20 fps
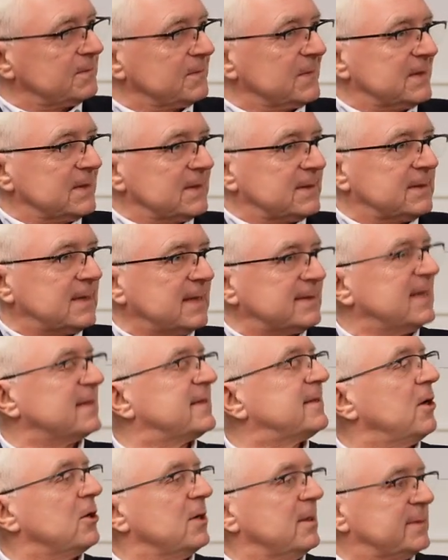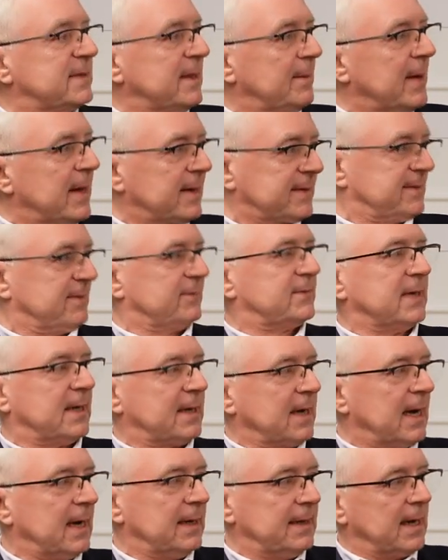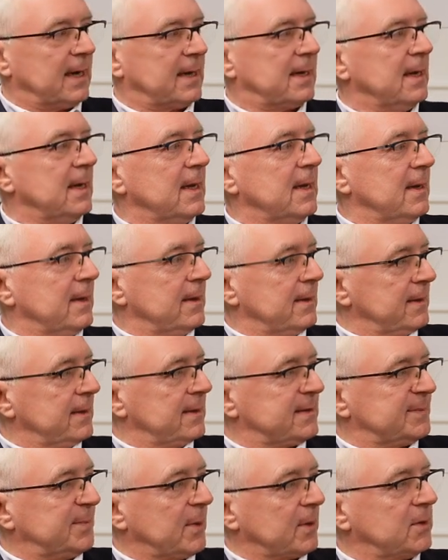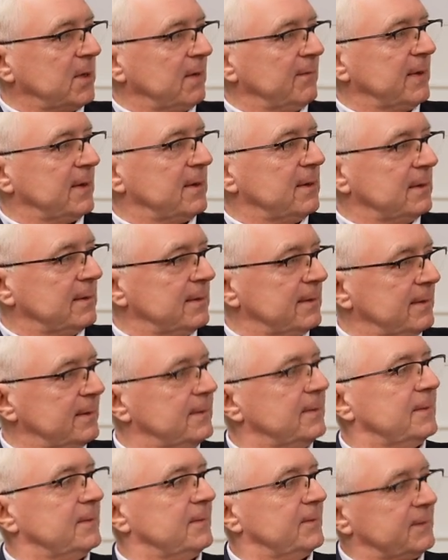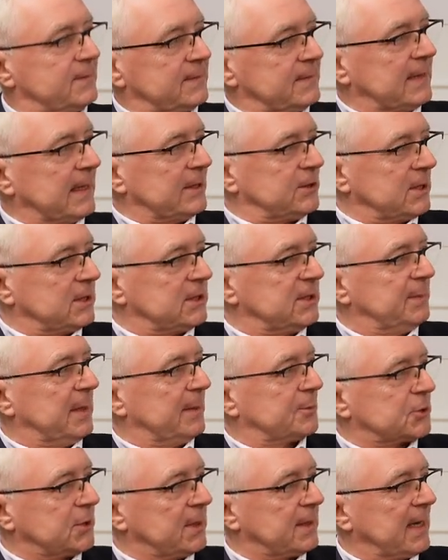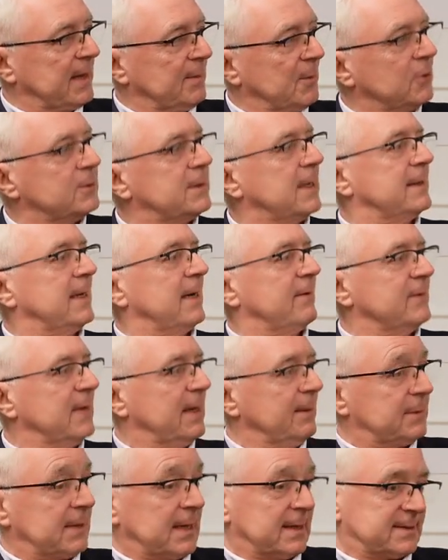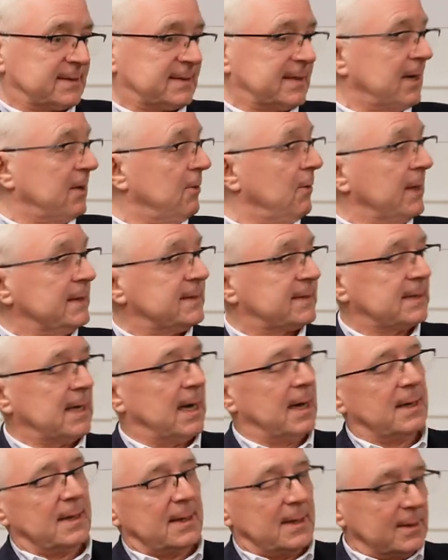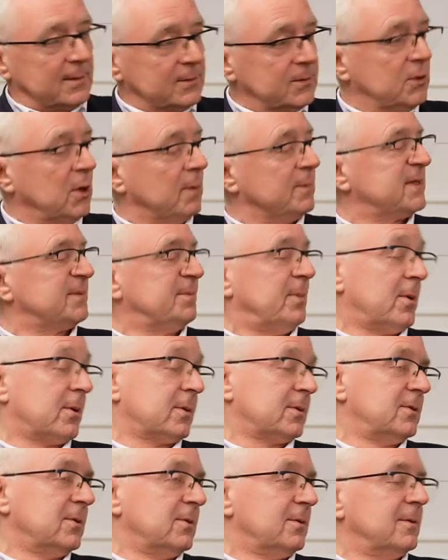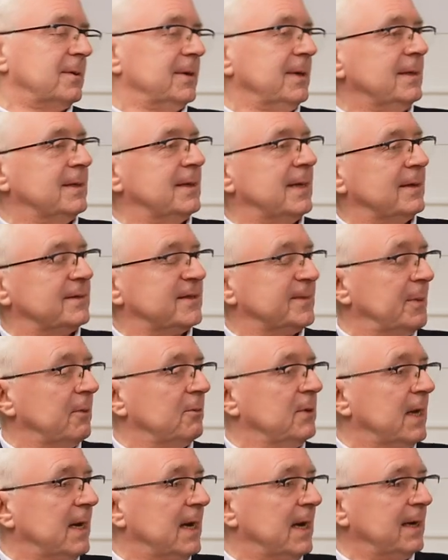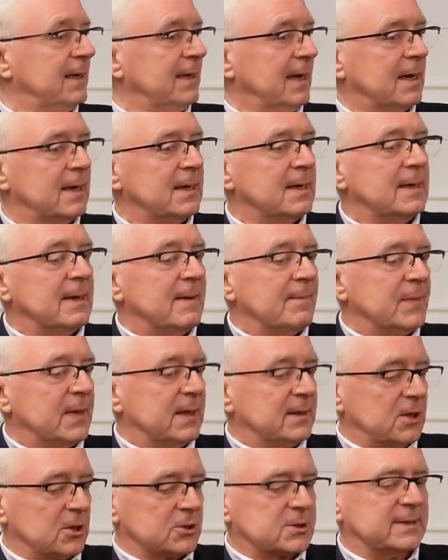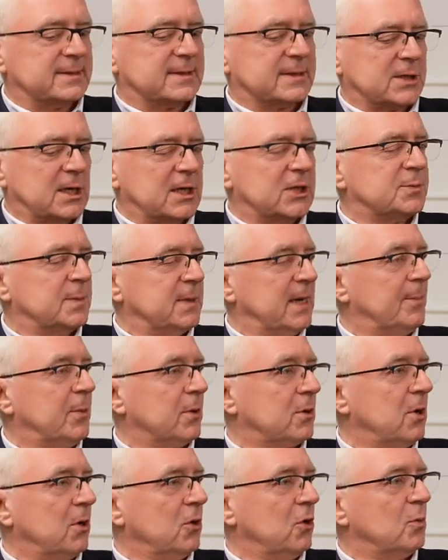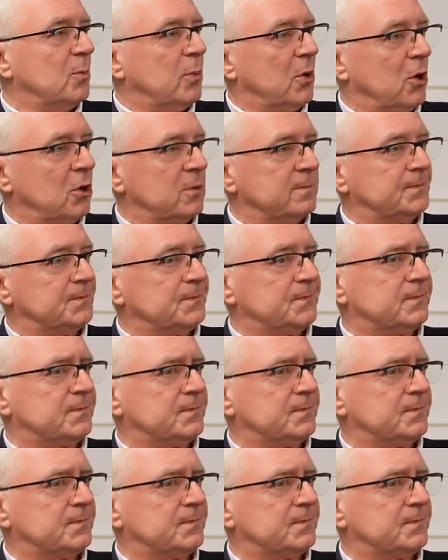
zasadzonym za bardzo w tych realiach e, sportowych w tej siedzibie przy Rejmonta dawnej, teraz Starołęcka, Dom Sportu, inne zupełnie realia. Troszkę zasialiśmy niepokoju, bo